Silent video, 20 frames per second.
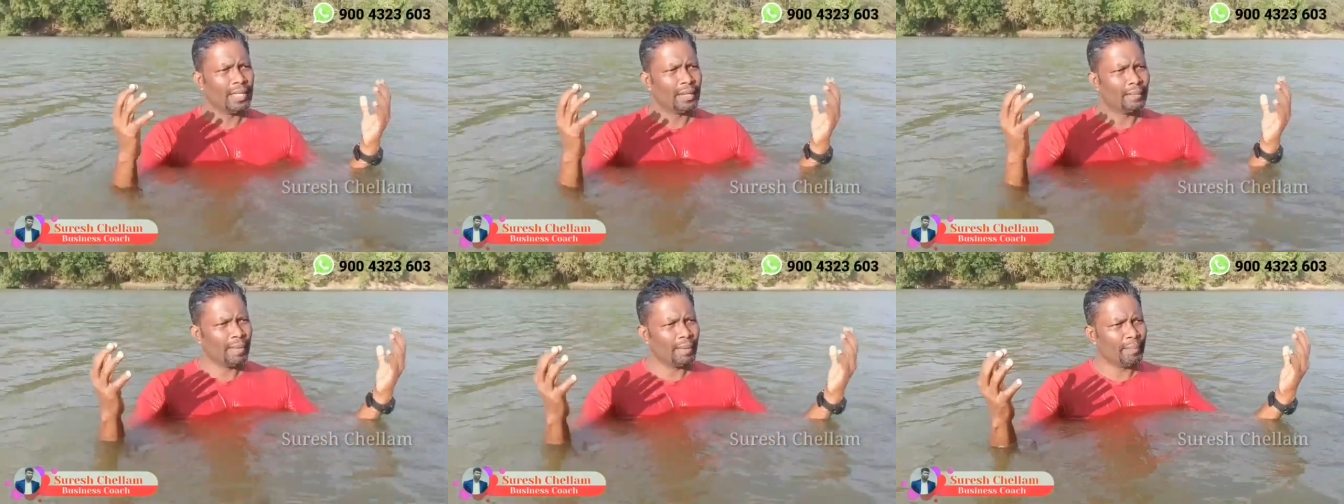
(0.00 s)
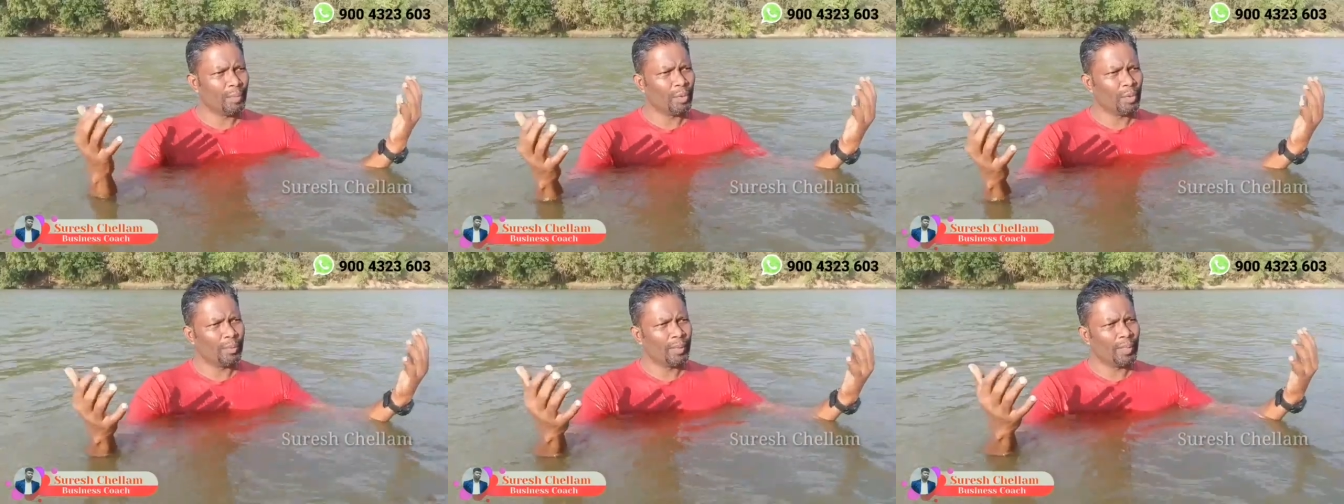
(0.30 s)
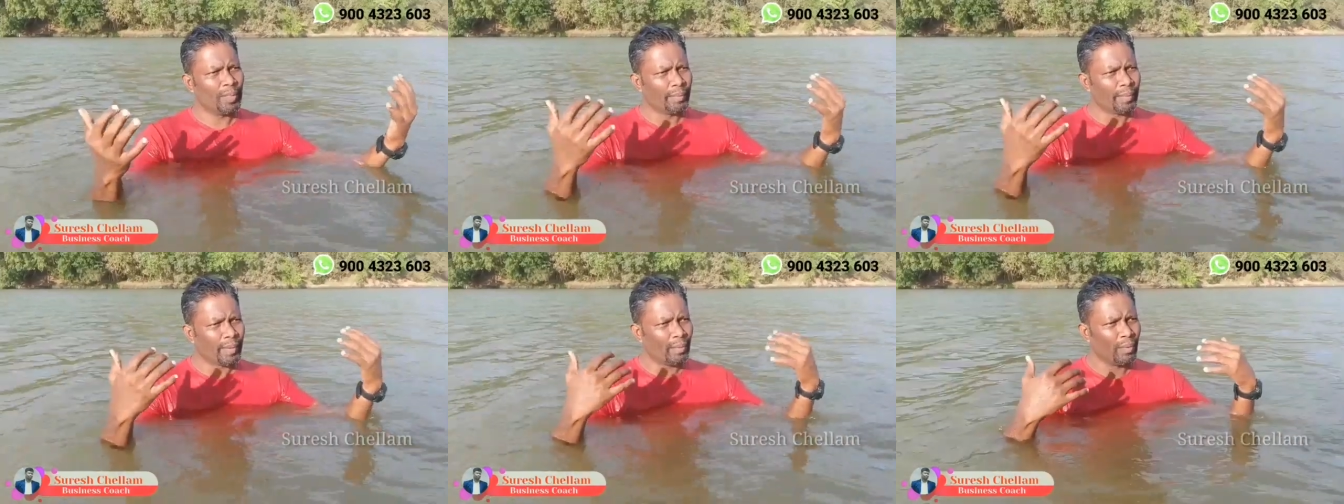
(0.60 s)
எப்படி புது
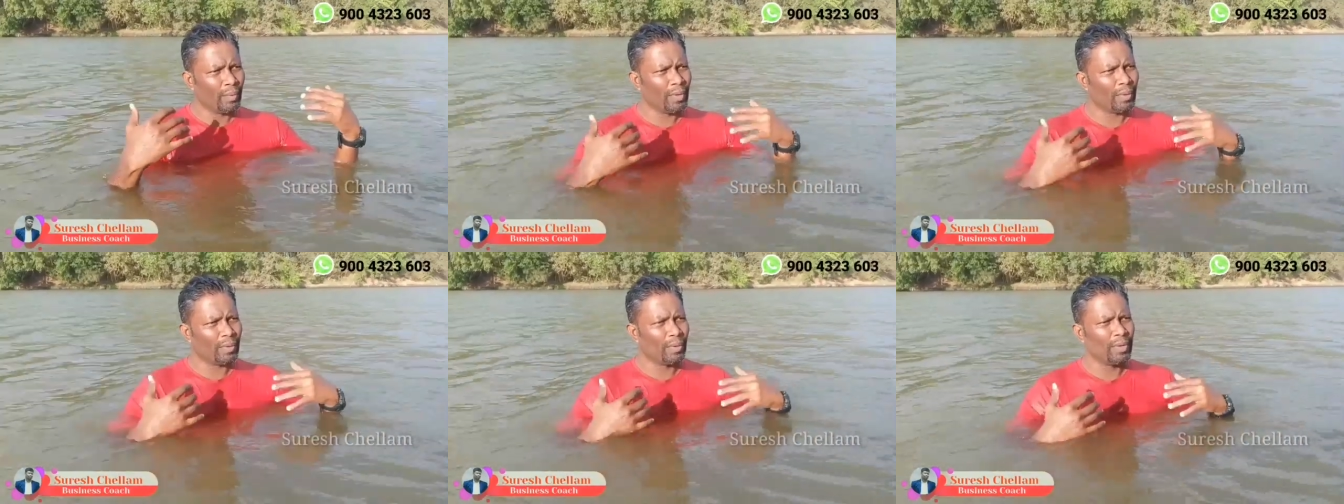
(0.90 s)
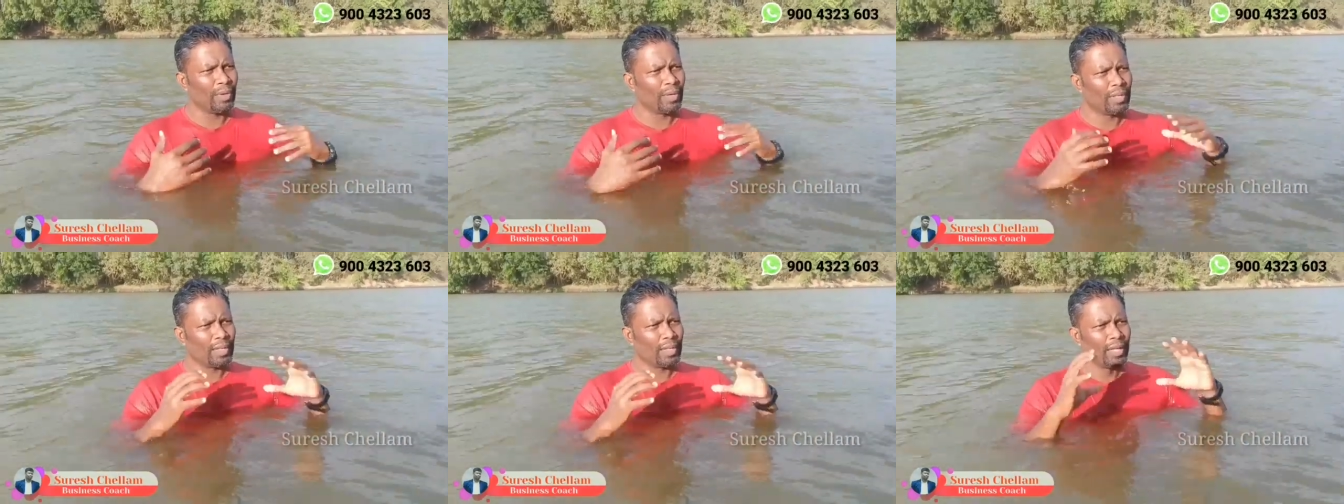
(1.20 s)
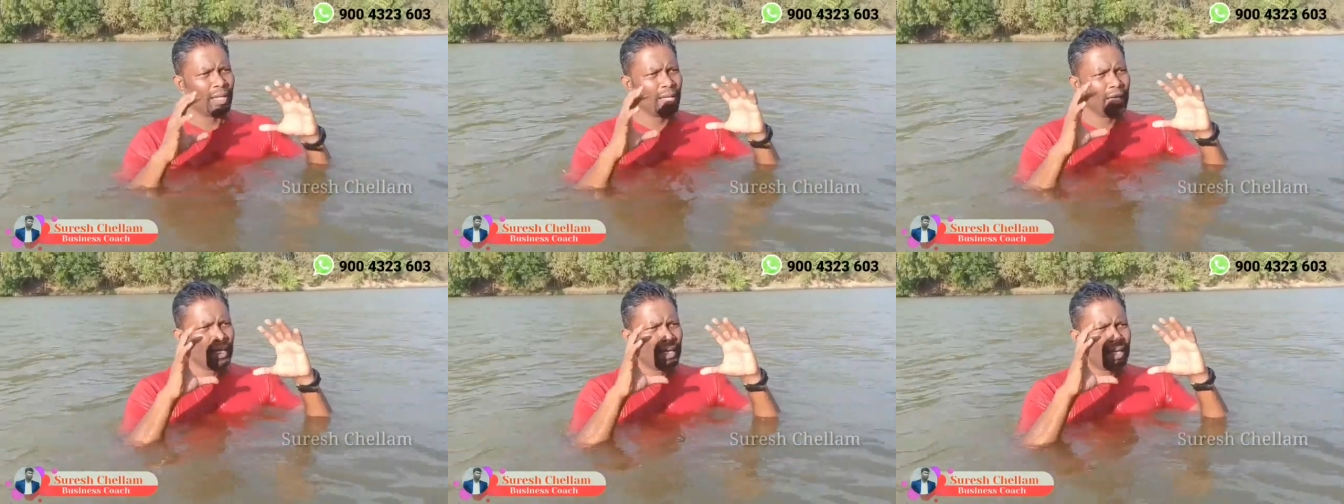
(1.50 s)
புது நபரை உள்ளே கொண்டு
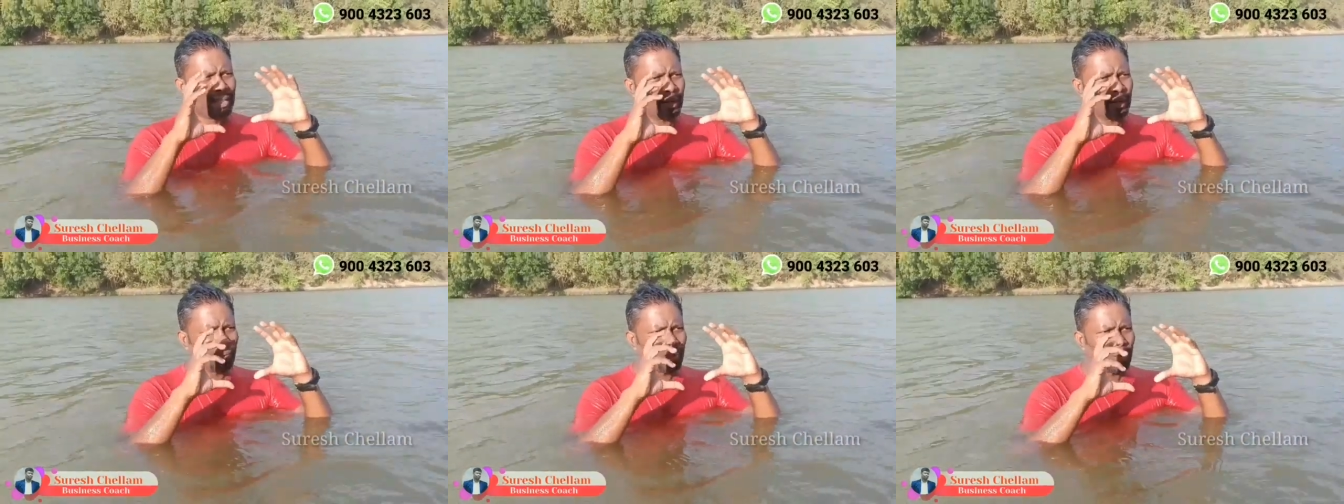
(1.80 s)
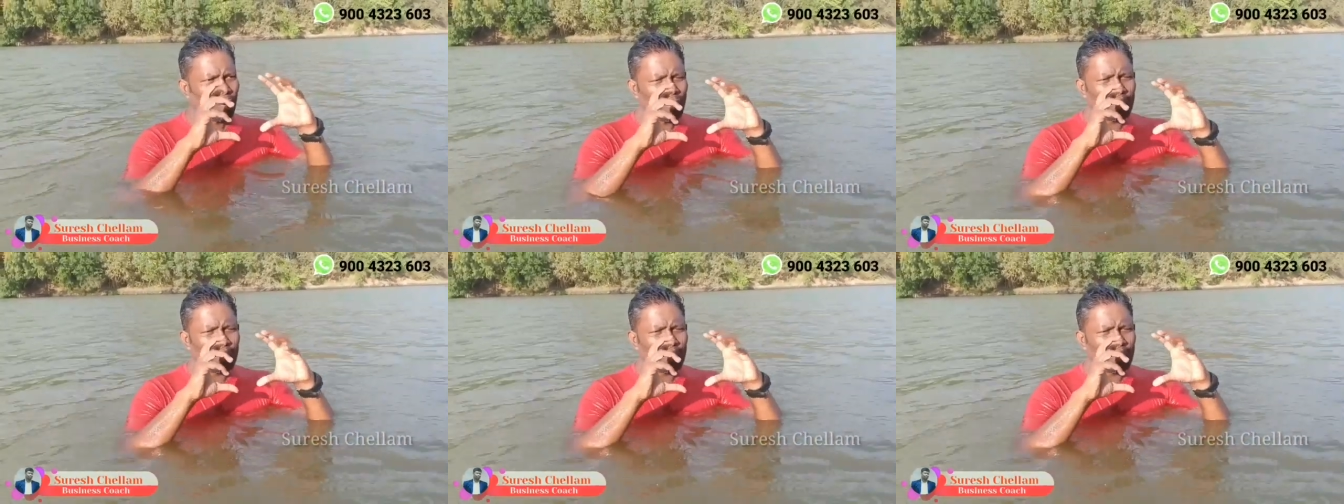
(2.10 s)
வரது இந்த